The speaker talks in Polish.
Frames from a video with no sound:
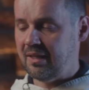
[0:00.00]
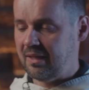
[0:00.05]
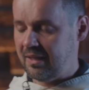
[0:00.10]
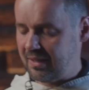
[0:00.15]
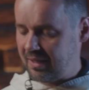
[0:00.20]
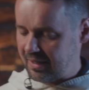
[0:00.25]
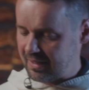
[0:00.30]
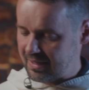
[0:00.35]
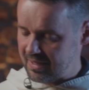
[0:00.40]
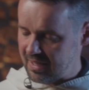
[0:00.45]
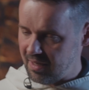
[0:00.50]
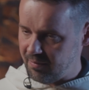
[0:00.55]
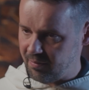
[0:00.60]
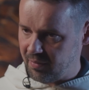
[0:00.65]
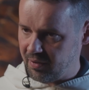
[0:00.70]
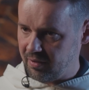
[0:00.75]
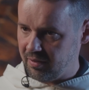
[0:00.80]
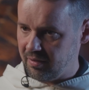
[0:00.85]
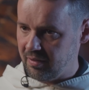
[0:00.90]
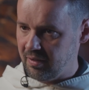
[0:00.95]
I tak
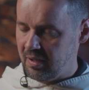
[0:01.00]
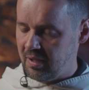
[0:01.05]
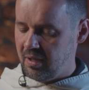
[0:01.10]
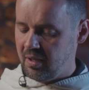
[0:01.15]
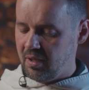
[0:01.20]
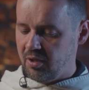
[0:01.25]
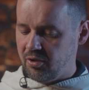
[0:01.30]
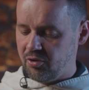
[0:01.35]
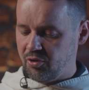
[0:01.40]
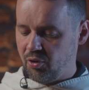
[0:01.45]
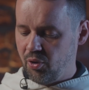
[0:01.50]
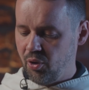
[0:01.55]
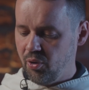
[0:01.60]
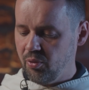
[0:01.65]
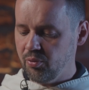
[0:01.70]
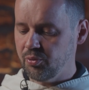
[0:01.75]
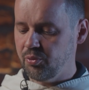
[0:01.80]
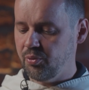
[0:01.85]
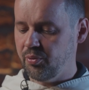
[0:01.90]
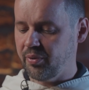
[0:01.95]
samo to
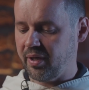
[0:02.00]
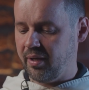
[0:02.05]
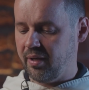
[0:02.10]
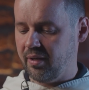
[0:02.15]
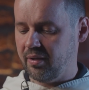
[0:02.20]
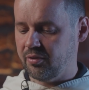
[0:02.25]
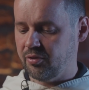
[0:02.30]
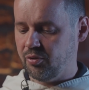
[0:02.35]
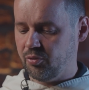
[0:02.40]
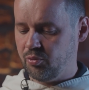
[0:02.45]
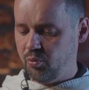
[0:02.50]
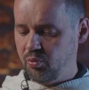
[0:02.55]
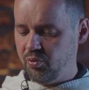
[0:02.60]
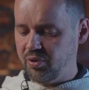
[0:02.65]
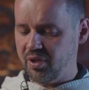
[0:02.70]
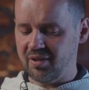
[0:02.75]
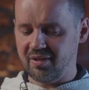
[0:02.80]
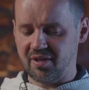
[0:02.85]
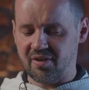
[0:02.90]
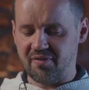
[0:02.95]
longue durée, to
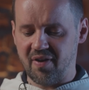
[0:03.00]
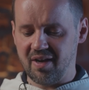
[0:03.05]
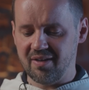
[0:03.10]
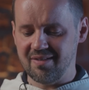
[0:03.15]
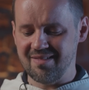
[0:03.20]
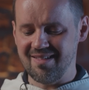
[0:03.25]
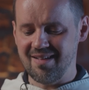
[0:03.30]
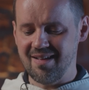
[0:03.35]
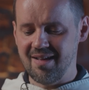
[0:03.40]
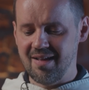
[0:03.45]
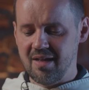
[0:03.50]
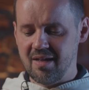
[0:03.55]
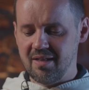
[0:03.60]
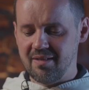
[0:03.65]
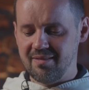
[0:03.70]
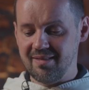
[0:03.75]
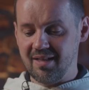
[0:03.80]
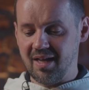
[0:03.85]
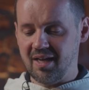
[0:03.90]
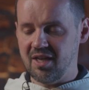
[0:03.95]
długie trwanie,
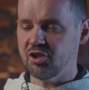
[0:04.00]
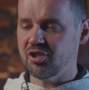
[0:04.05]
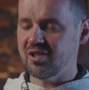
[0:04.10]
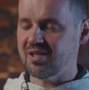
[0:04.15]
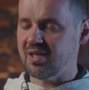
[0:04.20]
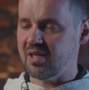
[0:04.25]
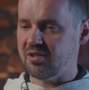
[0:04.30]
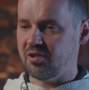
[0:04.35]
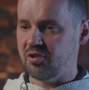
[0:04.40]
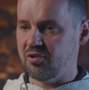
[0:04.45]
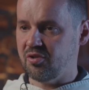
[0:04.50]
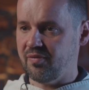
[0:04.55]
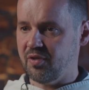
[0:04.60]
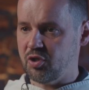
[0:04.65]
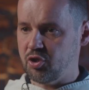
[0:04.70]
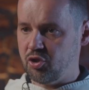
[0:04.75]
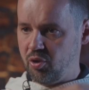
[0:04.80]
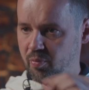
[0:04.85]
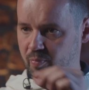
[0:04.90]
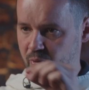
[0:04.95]
należy
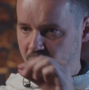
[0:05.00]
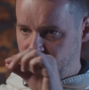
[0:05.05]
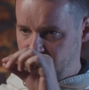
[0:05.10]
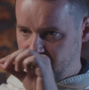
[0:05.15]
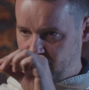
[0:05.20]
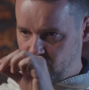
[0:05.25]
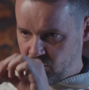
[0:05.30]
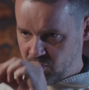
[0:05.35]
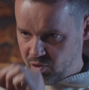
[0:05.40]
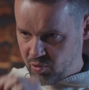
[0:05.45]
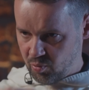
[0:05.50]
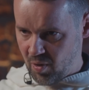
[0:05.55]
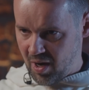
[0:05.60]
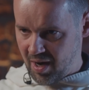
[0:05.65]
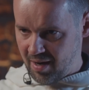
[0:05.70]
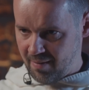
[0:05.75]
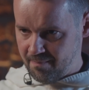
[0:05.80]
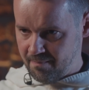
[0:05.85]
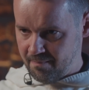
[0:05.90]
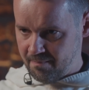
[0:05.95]
zastosować do problemu
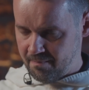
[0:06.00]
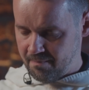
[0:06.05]
zła.